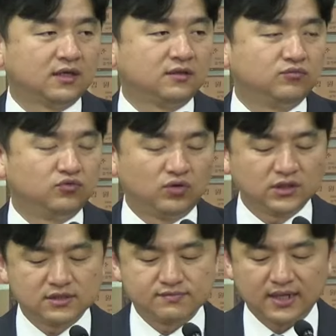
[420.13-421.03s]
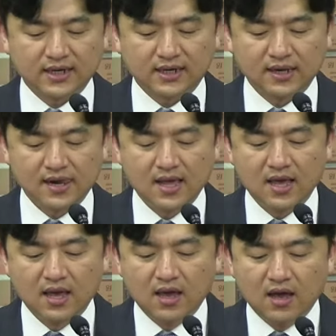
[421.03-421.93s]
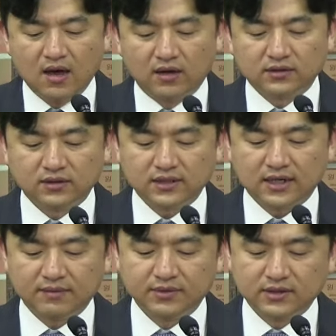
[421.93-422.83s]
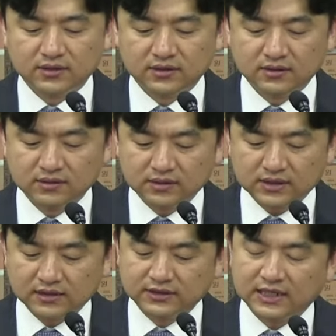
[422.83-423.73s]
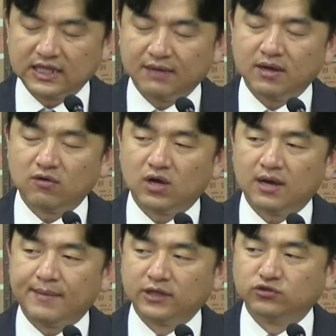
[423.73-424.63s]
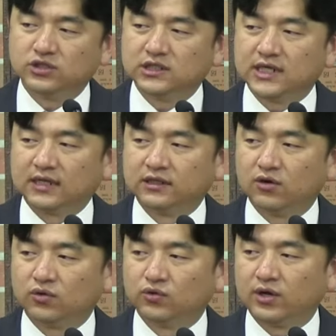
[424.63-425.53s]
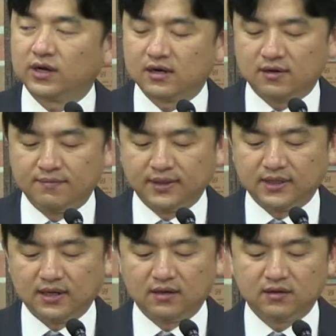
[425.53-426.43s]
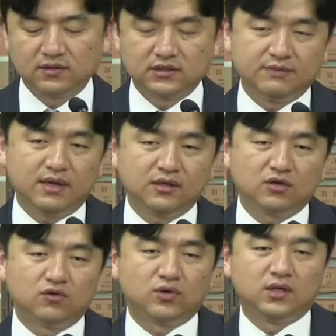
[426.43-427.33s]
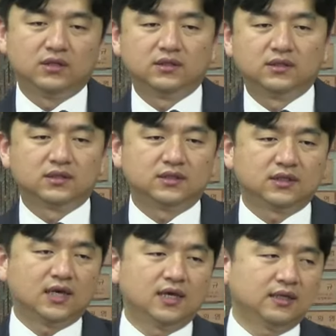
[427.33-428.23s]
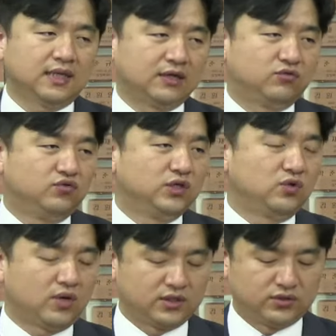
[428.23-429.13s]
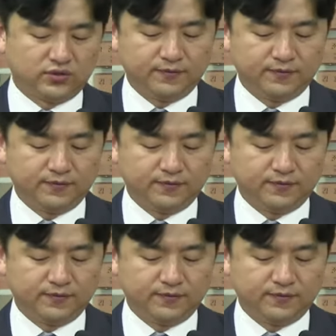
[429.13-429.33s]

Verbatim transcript: 무엇입니까? 어떤 사람들은 그 상대방과 마주치지 않으려고 노력할 겁니다. 심한 경우에는 크게 다투기도 하죠.